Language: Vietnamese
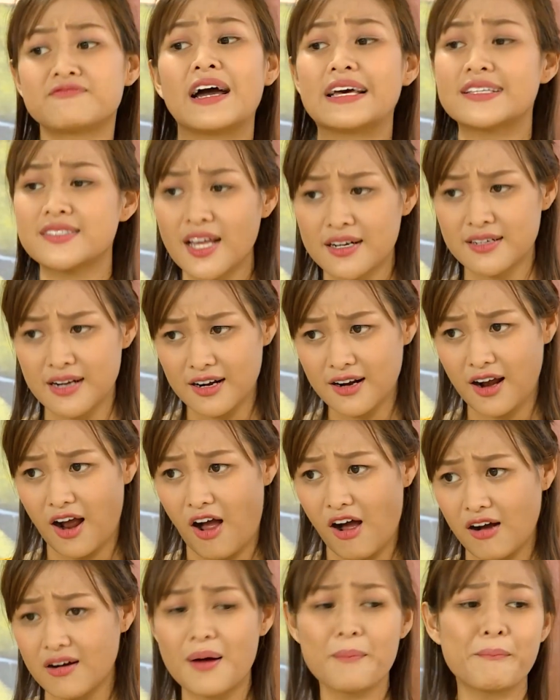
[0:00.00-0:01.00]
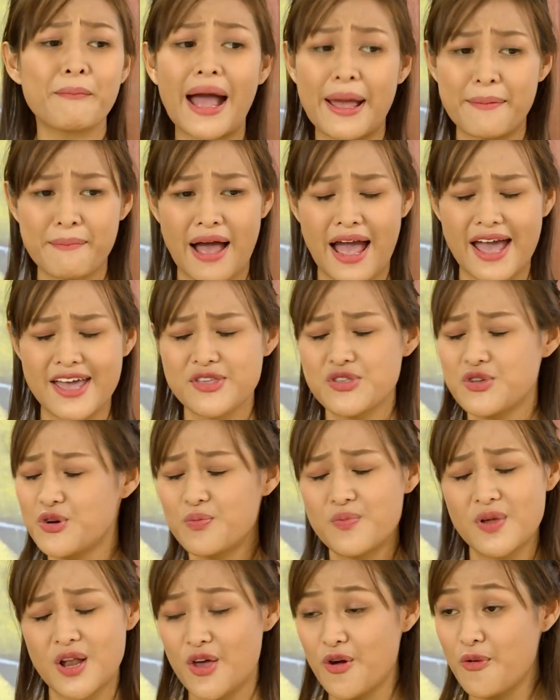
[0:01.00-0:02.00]
hãy tin ở con. Mai Mai, you
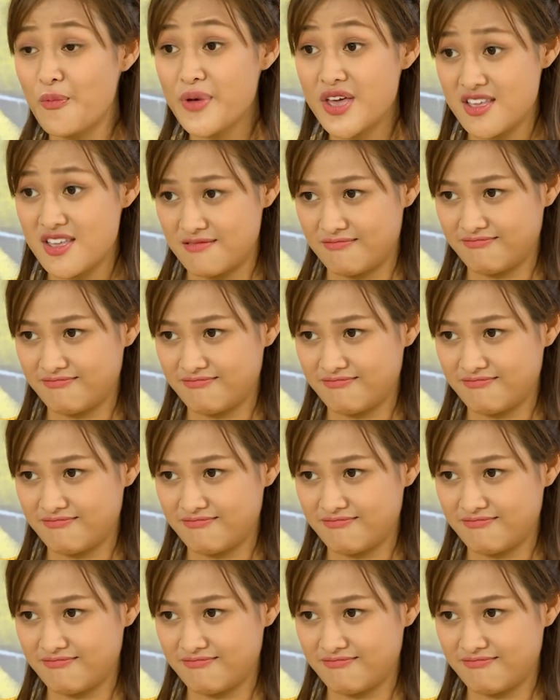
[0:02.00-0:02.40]
believe me.